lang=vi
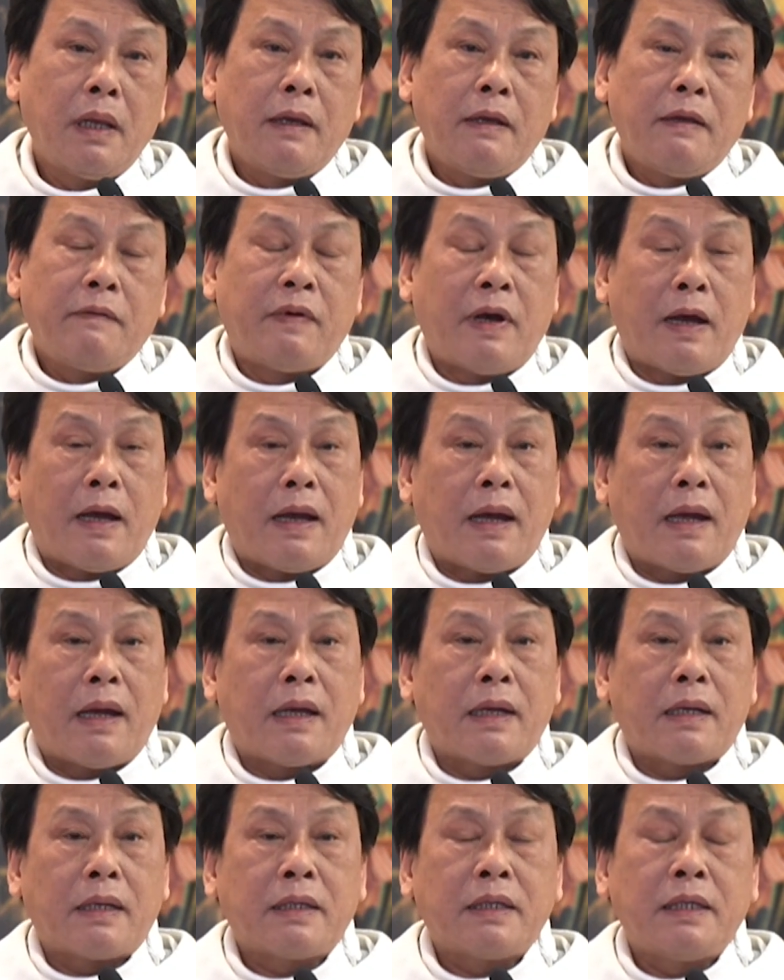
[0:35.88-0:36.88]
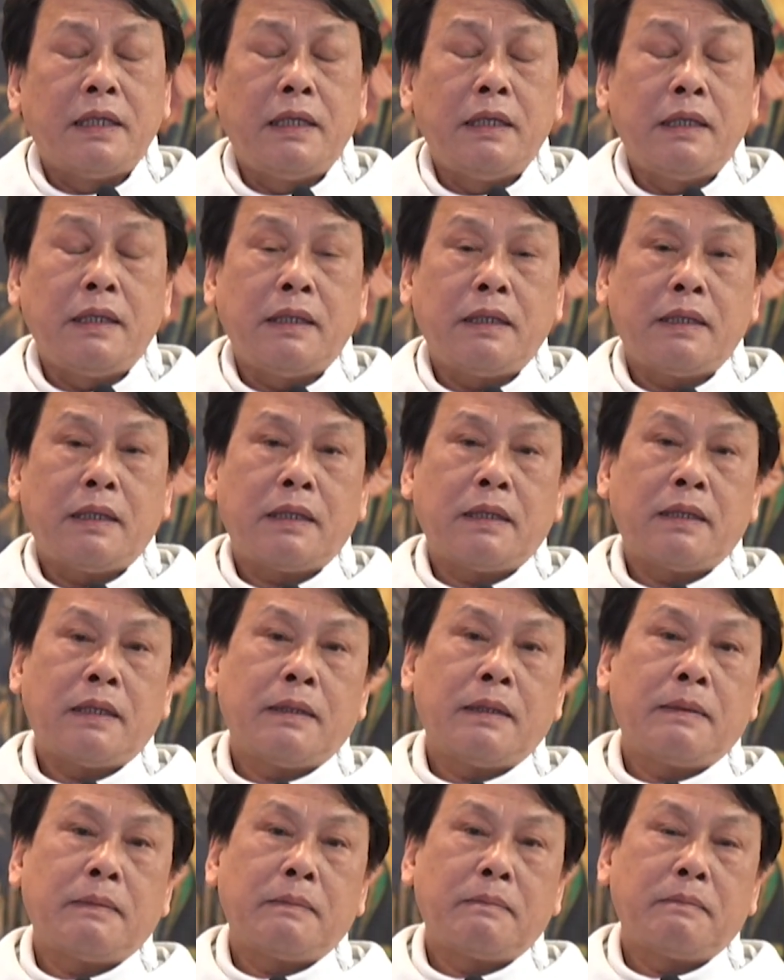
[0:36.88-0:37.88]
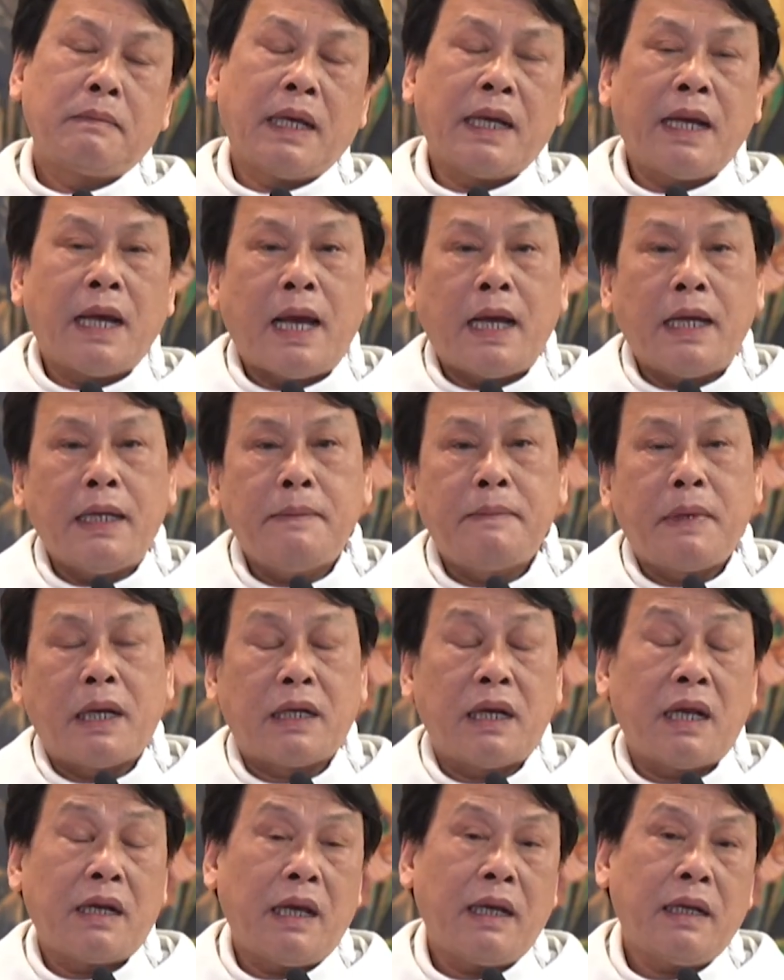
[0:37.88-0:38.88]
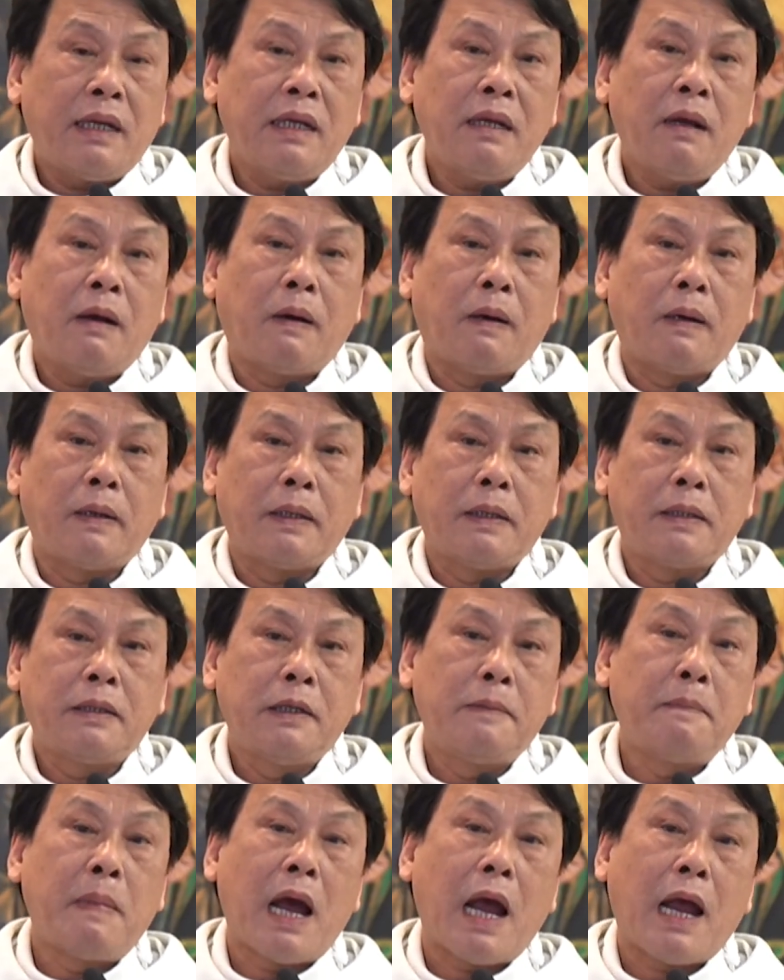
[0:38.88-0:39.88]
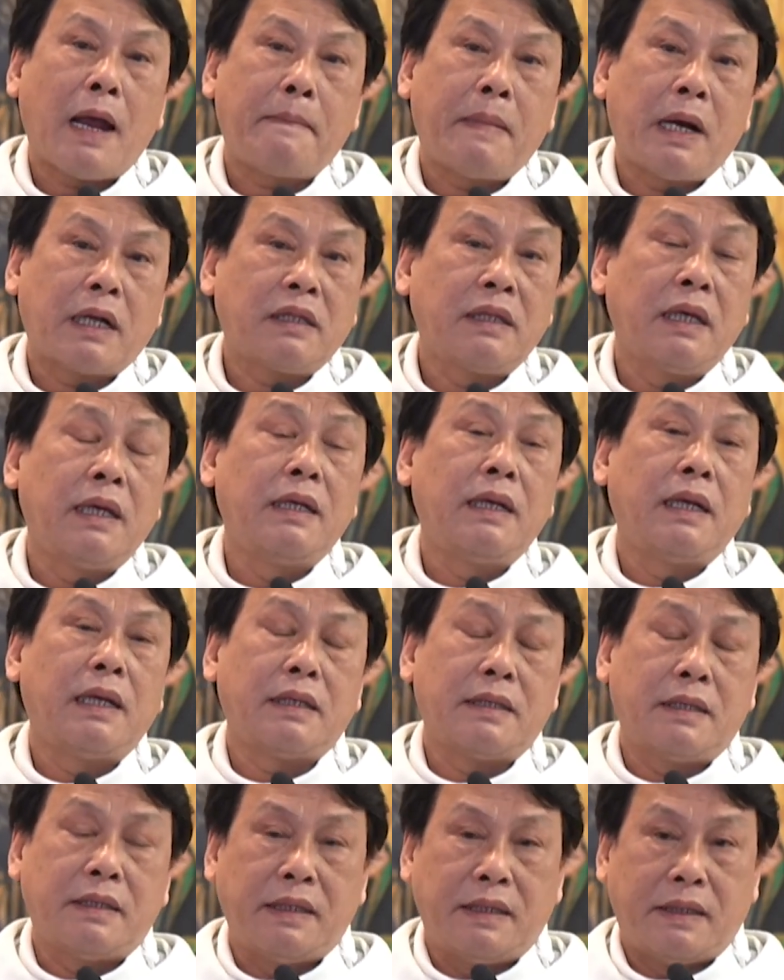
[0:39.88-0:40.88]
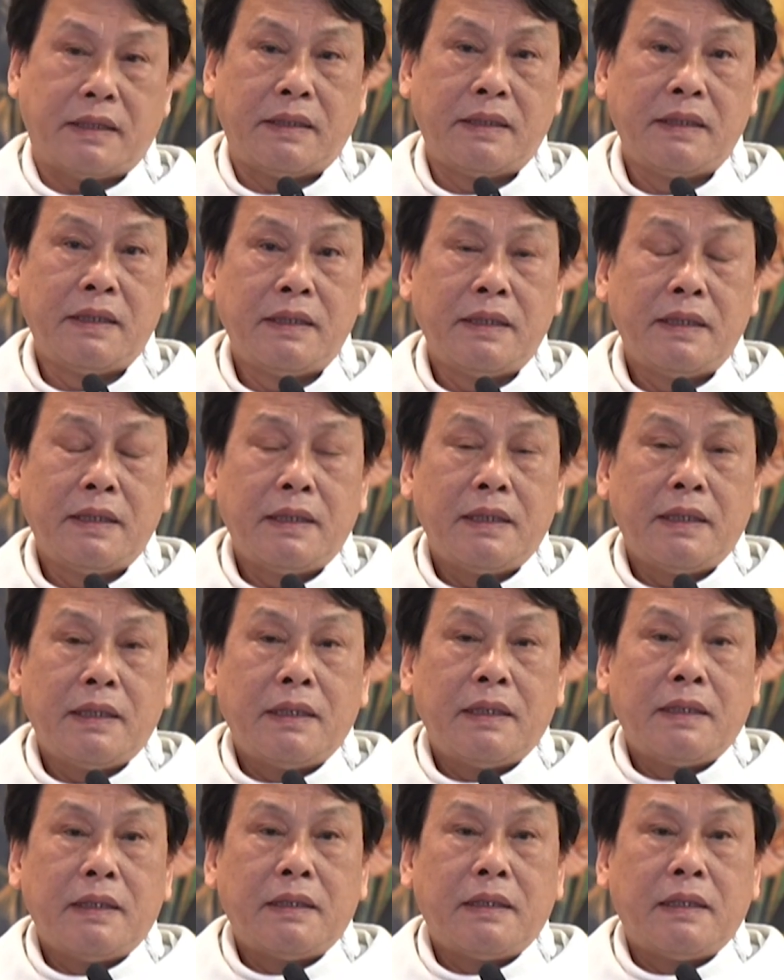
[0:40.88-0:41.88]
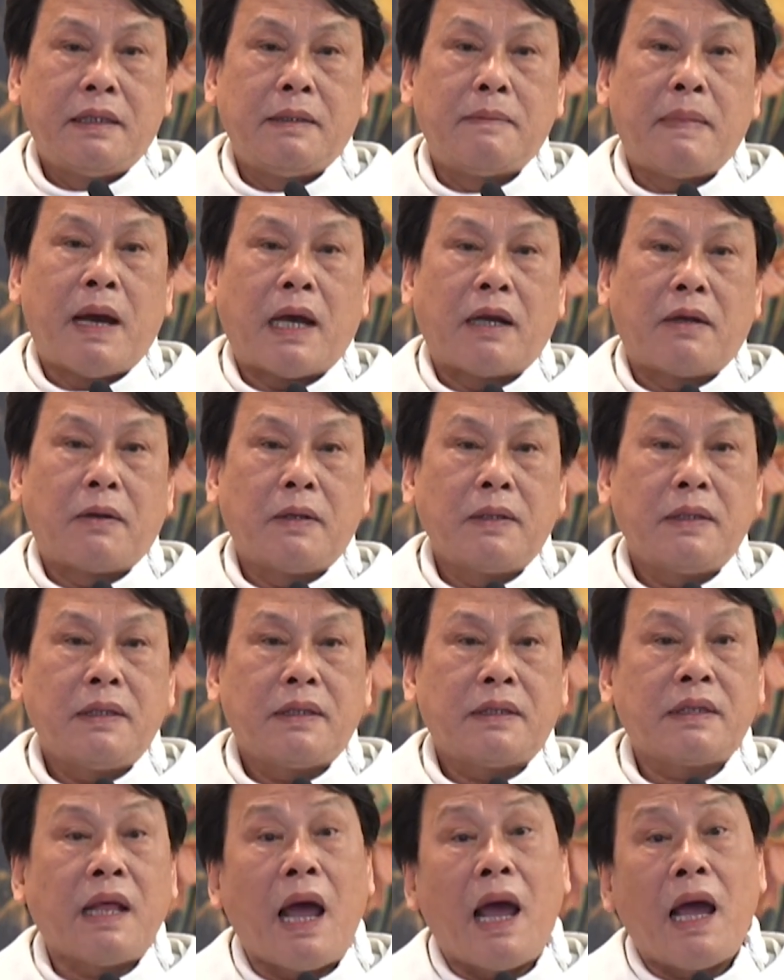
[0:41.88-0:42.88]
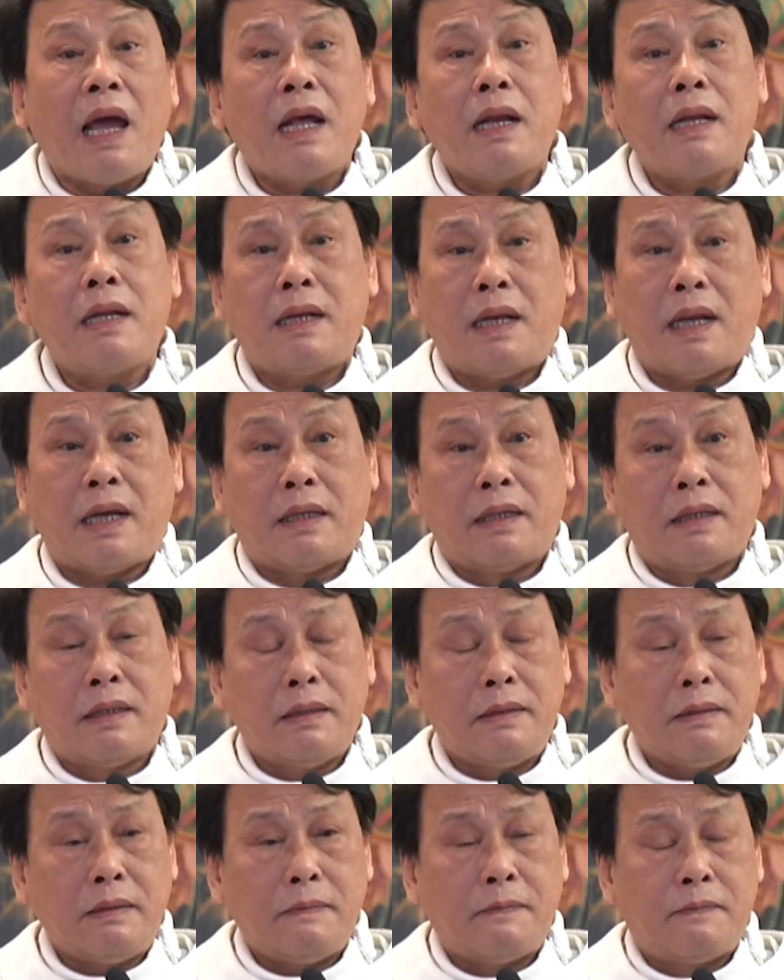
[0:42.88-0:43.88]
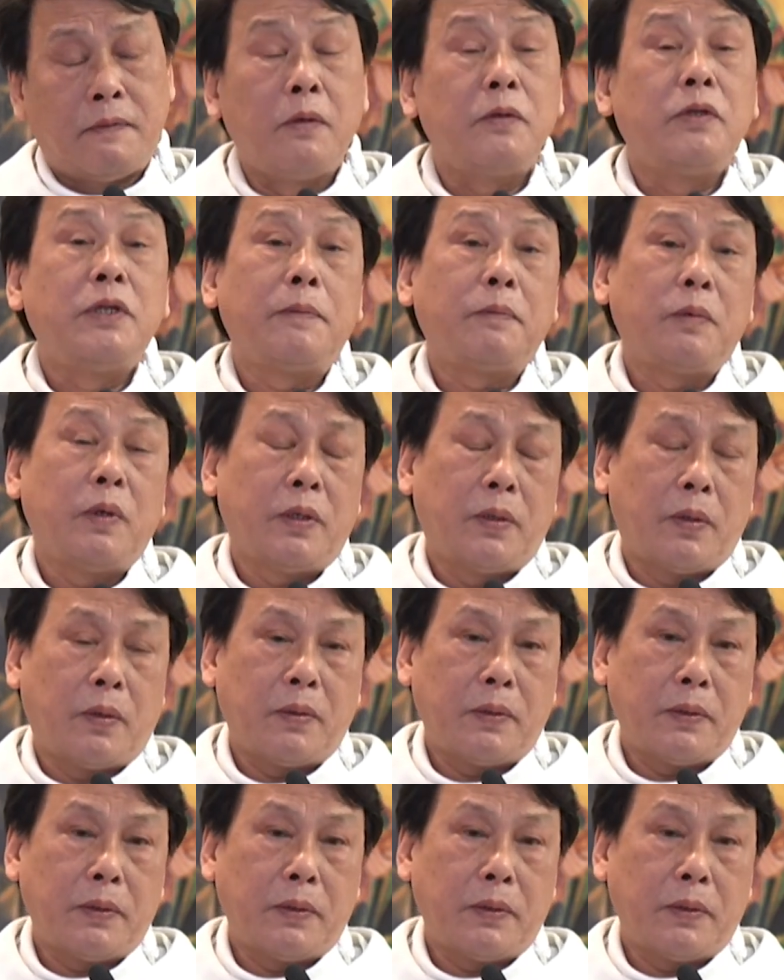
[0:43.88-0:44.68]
Và khi ờ, bé gái Bernadette ấy hỏi thưa bà bà tên là gì thì bà nói ta là đấng vô nhiễm nguyên tội.